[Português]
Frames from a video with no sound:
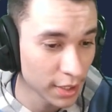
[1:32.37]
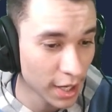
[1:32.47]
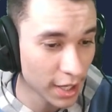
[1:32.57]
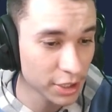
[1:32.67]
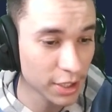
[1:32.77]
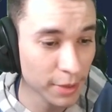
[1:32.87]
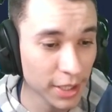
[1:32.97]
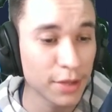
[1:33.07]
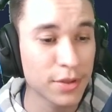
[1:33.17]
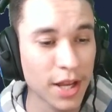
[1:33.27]
A gente também
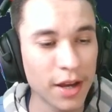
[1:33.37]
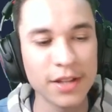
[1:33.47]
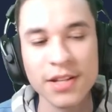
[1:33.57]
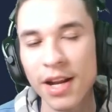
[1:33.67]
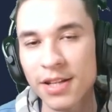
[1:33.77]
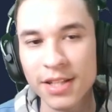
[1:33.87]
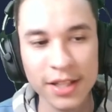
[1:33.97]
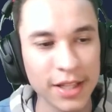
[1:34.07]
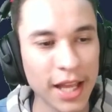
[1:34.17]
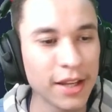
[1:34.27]
tem os, as classes que
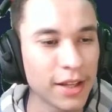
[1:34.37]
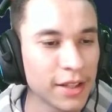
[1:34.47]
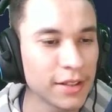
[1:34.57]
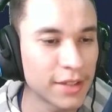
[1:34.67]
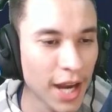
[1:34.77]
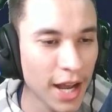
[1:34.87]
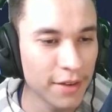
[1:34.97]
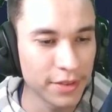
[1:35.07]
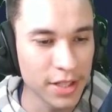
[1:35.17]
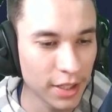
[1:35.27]
deem
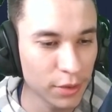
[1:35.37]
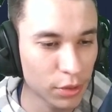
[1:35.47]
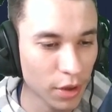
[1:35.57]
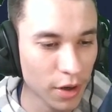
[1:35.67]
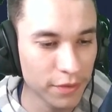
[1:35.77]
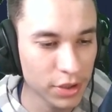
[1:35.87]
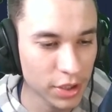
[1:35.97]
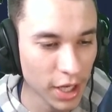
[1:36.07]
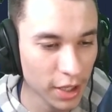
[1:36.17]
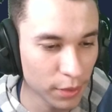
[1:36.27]
entrave, Enutrof e
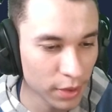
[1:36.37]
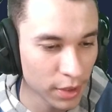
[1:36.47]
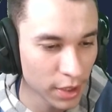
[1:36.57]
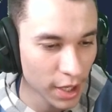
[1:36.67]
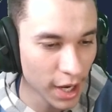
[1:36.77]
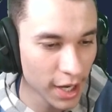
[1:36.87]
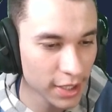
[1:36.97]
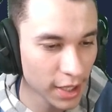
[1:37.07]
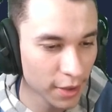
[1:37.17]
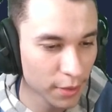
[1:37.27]
Shello.
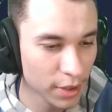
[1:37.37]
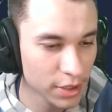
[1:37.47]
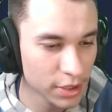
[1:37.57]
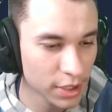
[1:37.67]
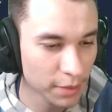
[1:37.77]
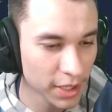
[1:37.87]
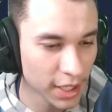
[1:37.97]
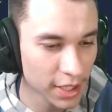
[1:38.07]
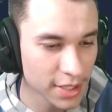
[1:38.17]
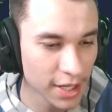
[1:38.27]
Aí agora a gente também
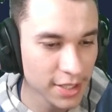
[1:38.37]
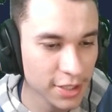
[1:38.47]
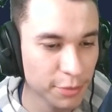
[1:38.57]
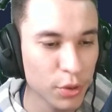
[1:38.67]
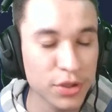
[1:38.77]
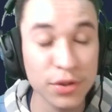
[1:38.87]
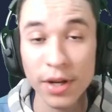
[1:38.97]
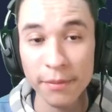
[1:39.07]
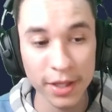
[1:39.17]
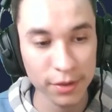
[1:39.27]
tem as classes de
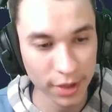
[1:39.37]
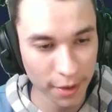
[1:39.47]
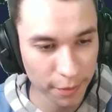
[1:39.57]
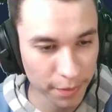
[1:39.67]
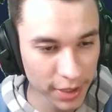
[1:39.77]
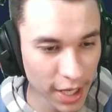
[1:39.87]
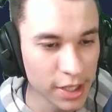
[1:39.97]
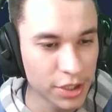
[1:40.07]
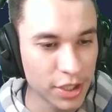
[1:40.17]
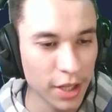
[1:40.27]
posicionamento, que é o Pandal,
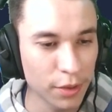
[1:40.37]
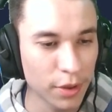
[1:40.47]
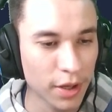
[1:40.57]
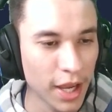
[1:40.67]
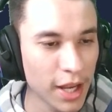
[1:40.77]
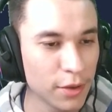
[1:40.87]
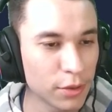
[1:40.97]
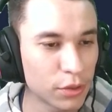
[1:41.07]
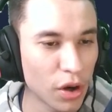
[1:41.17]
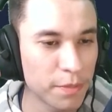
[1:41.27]
Shellor,
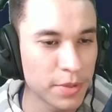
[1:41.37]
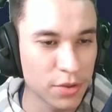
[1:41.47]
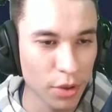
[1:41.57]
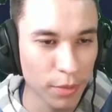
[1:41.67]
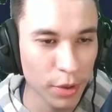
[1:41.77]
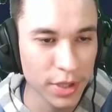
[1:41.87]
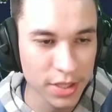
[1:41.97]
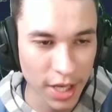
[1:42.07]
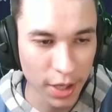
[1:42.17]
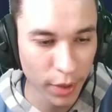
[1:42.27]
Heliotrop, Zobel e
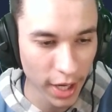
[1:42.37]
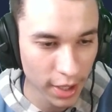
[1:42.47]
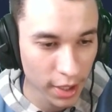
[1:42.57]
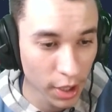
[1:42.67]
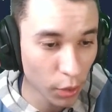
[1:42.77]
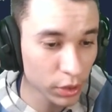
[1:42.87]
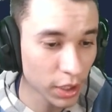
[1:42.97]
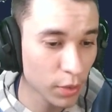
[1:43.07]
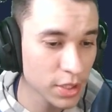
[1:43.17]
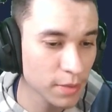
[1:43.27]
Saquer. Outra
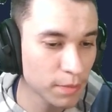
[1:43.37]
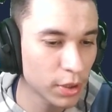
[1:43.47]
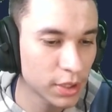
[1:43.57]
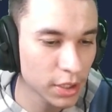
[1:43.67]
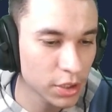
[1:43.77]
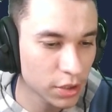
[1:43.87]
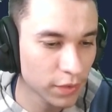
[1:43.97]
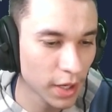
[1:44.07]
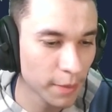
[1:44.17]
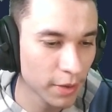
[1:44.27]
coisa importante de
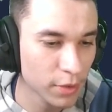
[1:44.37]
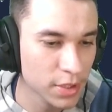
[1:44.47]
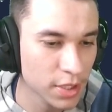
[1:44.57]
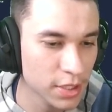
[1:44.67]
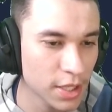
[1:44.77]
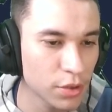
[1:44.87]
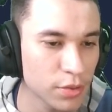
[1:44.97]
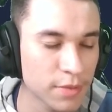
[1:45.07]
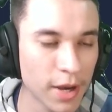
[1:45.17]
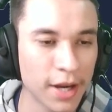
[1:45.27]
falar para vocês, deixa eu
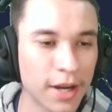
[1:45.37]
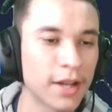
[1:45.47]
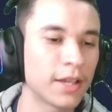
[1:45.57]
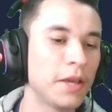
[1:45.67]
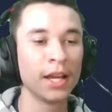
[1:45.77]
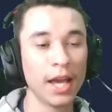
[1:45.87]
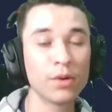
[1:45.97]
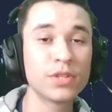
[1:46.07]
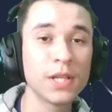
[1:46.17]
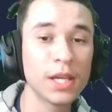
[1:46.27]
desmarcar aqui, é o
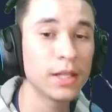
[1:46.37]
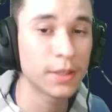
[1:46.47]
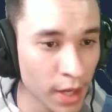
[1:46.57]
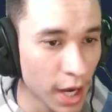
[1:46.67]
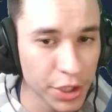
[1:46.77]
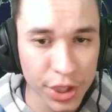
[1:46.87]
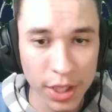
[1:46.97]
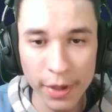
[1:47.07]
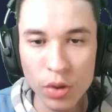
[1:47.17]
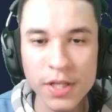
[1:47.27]
seguinte, a gente
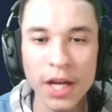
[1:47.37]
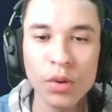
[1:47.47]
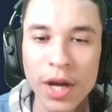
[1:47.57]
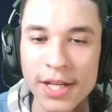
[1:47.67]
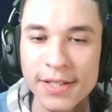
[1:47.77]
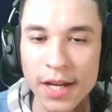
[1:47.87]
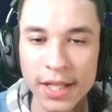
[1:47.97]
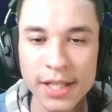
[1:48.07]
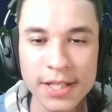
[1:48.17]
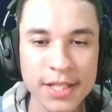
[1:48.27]
também consegue localizar
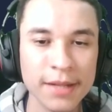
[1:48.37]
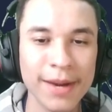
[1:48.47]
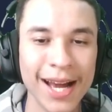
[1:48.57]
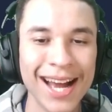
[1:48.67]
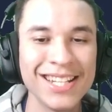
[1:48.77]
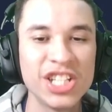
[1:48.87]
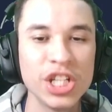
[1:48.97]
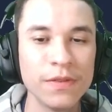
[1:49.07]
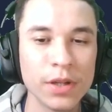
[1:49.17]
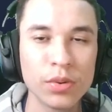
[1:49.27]
aqui em cima a
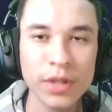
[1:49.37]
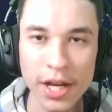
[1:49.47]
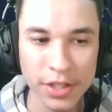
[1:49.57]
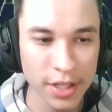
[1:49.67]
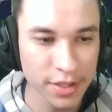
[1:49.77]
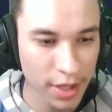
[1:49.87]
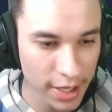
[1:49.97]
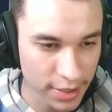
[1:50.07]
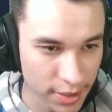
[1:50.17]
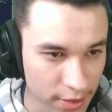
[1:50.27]
dificuldade das
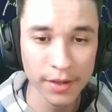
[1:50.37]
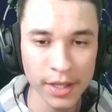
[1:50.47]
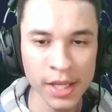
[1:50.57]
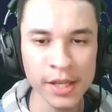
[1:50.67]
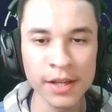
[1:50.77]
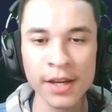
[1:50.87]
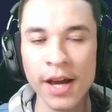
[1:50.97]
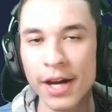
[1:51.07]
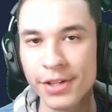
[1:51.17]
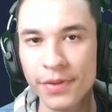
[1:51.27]
classes. E
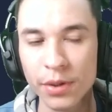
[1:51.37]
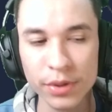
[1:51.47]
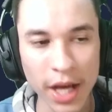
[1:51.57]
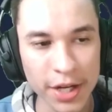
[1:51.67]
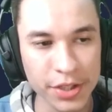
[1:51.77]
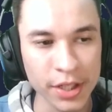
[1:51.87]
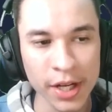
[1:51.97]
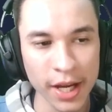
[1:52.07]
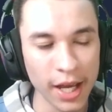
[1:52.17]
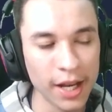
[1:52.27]
a dificuldade,
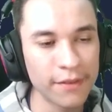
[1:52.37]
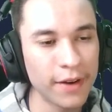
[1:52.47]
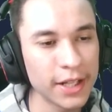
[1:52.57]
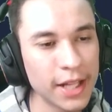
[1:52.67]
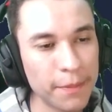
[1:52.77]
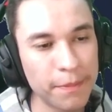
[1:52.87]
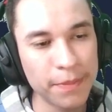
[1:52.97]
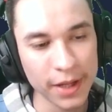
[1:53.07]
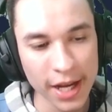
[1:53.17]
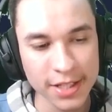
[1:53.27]
ela vai da
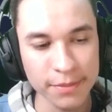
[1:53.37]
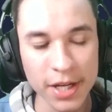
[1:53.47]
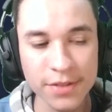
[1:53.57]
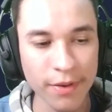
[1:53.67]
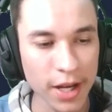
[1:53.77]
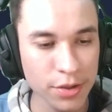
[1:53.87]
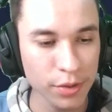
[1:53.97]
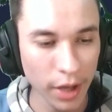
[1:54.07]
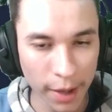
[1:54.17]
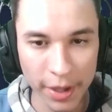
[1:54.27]
classe mais
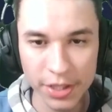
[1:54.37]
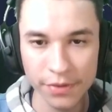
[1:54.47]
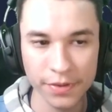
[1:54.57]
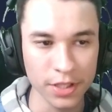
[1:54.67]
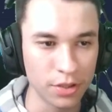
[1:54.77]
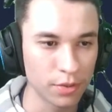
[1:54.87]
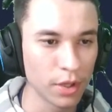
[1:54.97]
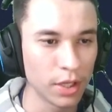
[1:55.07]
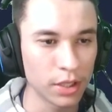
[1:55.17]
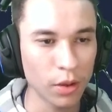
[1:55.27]
fácil a mais difícil.
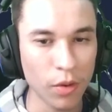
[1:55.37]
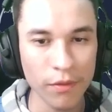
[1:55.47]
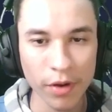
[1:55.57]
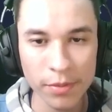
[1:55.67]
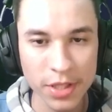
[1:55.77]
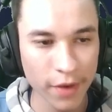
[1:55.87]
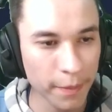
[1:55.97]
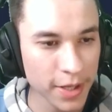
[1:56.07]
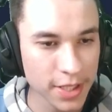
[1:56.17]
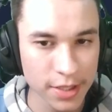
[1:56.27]
Então, conforme você vai
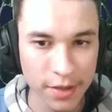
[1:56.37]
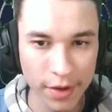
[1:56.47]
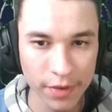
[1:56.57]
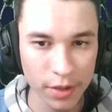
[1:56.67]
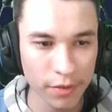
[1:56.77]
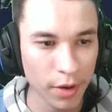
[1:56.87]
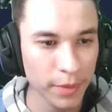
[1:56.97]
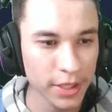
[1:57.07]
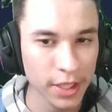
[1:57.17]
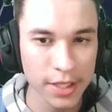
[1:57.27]
passando, você vai vendo que vai
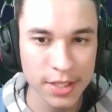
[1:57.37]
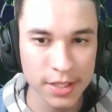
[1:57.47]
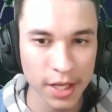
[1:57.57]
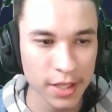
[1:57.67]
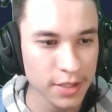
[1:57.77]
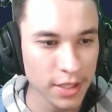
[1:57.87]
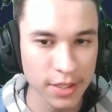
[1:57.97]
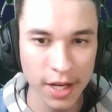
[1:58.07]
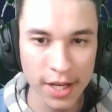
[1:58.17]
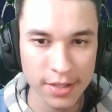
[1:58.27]
aumentando as estrelas das
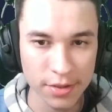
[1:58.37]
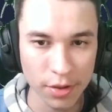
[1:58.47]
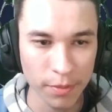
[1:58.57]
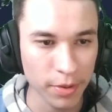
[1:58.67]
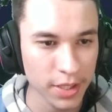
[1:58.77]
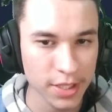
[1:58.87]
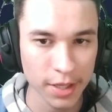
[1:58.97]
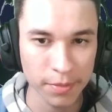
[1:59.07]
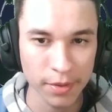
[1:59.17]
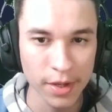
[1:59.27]
classes, ó. Por
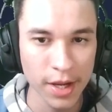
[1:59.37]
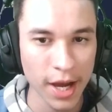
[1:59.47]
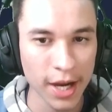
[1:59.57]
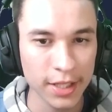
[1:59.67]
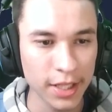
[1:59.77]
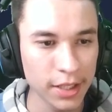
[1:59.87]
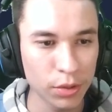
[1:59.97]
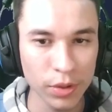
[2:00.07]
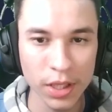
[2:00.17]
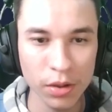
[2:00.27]
exemplo, aqui
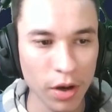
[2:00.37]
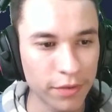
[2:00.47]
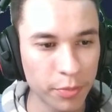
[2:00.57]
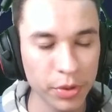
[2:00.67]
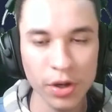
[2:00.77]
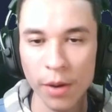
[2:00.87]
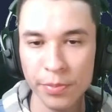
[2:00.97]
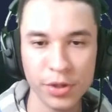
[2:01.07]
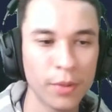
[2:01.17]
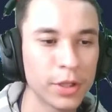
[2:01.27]
do Kilof pro Yop
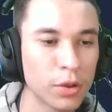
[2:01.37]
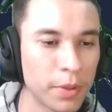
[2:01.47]
já aumentou para